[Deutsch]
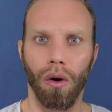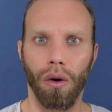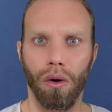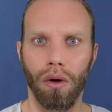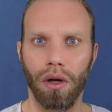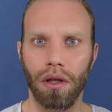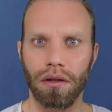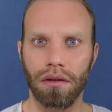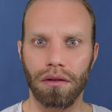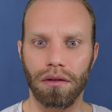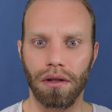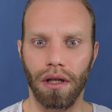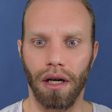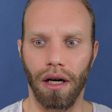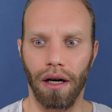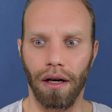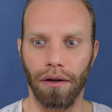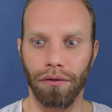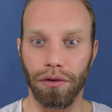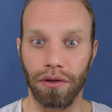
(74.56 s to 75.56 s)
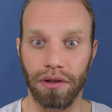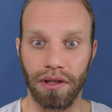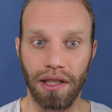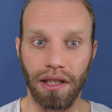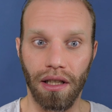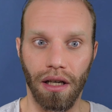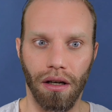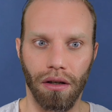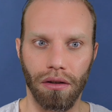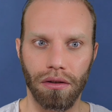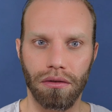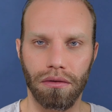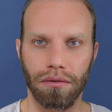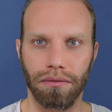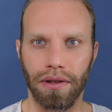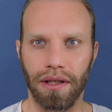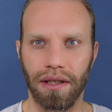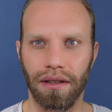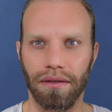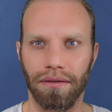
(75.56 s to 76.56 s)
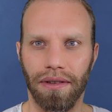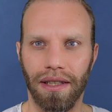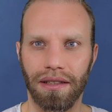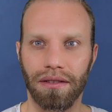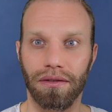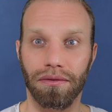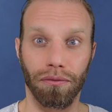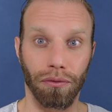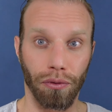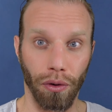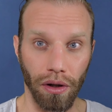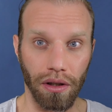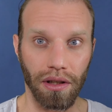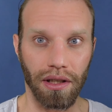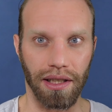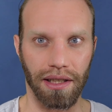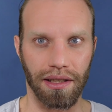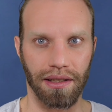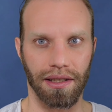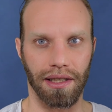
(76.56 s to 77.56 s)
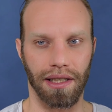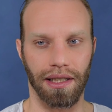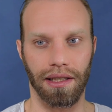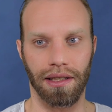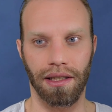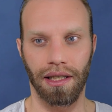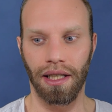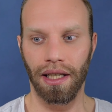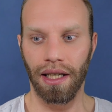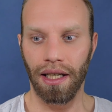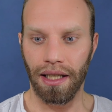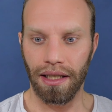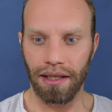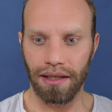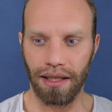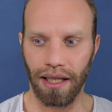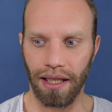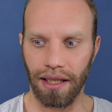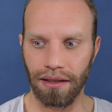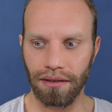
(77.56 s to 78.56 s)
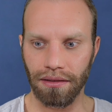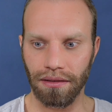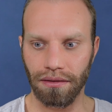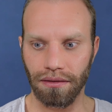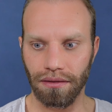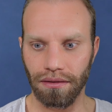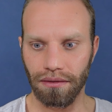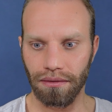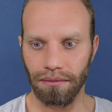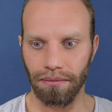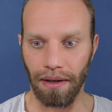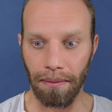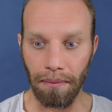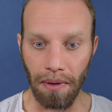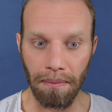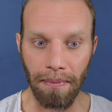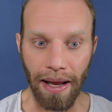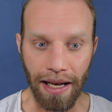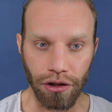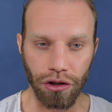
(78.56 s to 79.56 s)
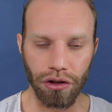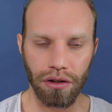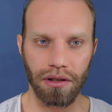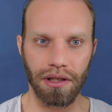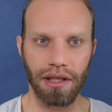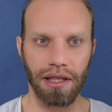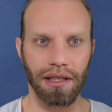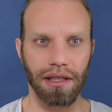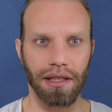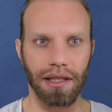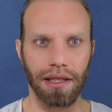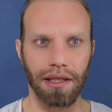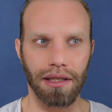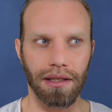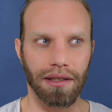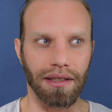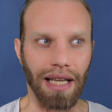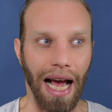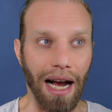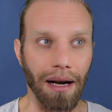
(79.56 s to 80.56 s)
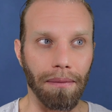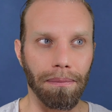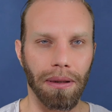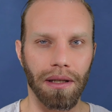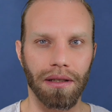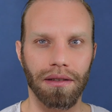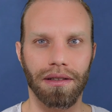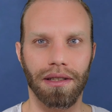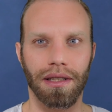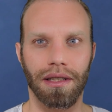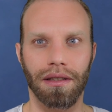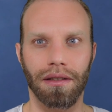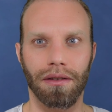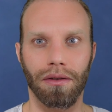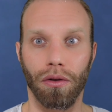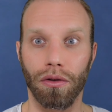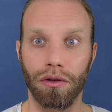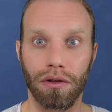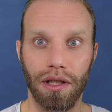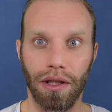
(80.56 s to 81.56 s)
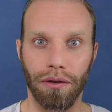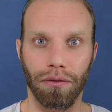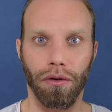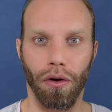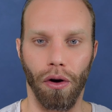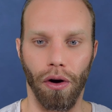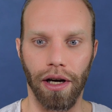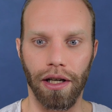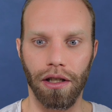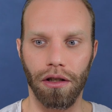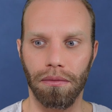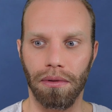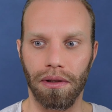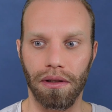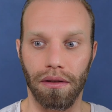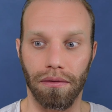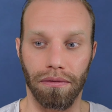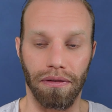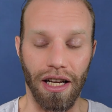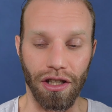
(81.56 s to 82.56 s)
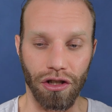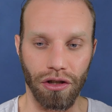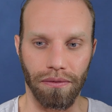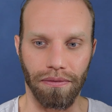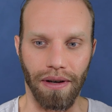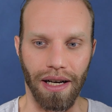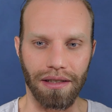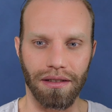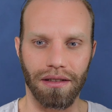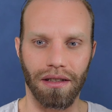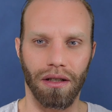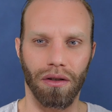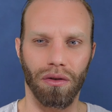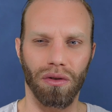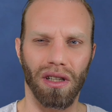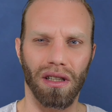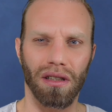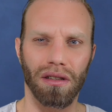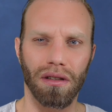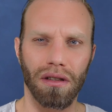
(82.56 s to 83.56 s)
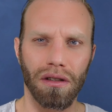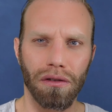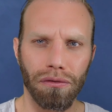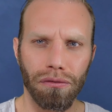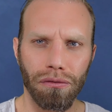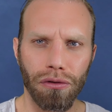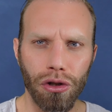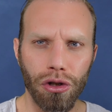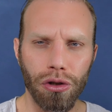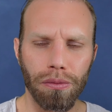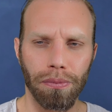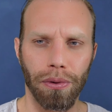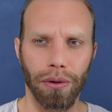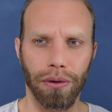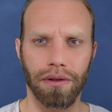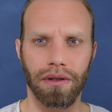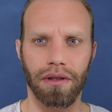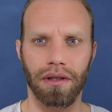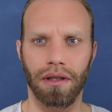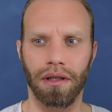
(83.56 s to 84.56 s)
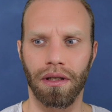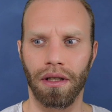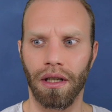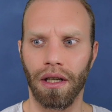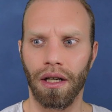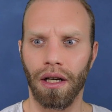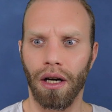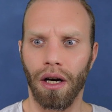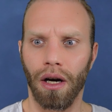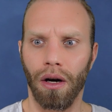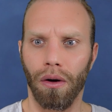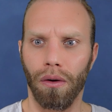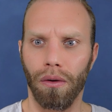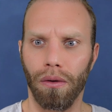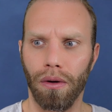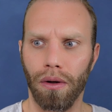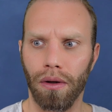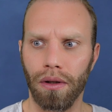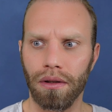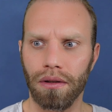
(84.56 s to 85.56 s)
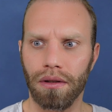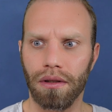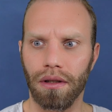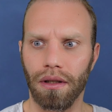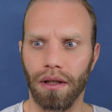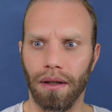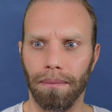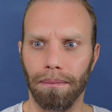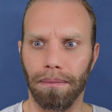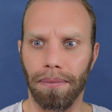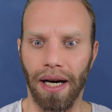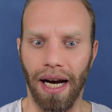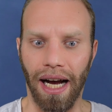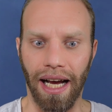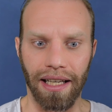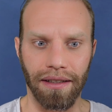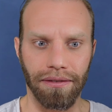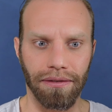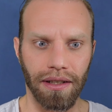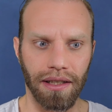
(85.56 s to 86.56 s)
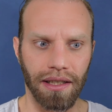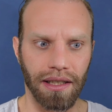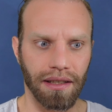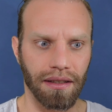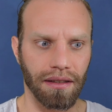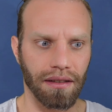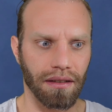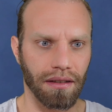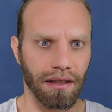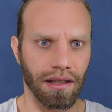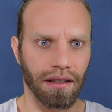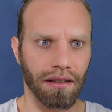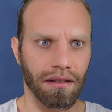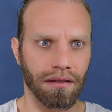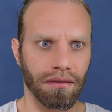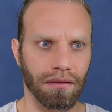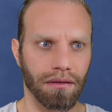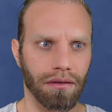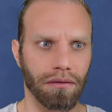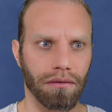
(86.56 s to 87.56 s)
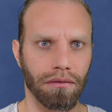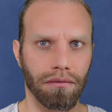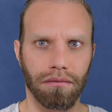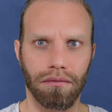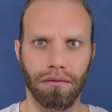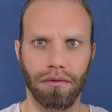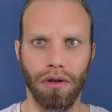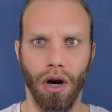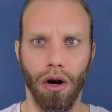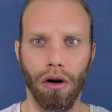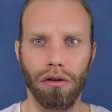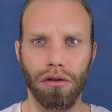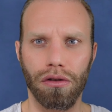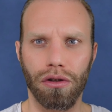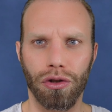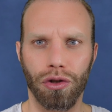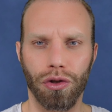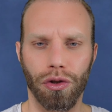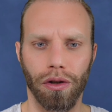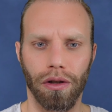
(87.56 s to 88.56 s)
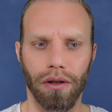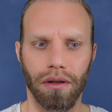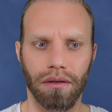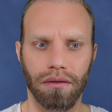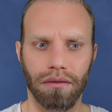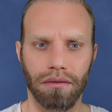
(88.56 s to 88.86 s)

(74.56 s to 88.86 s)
und äh, für sich herauszufinden, was wirklich zählt. Denn wenn man Menschen sieht, die dankbar sind und sich freuen über eine Flasche Wasser oder eine Fischbüchse und bereitwillig ihren Kochgeschirr,